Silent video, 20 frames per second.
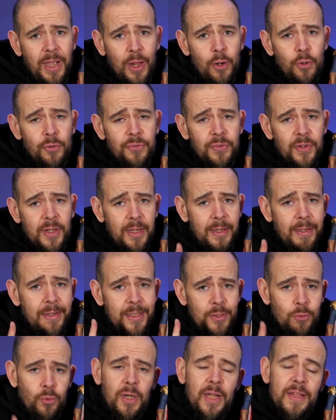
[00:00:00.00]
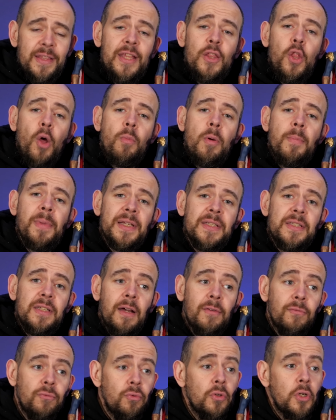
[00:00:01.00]
à le faire et donc un énorme
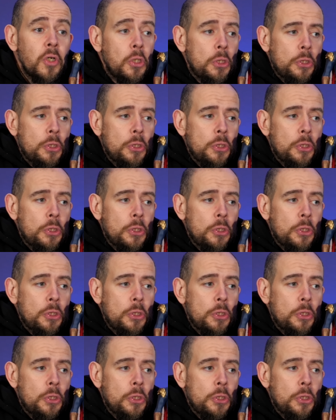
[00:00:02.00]
merci à vous.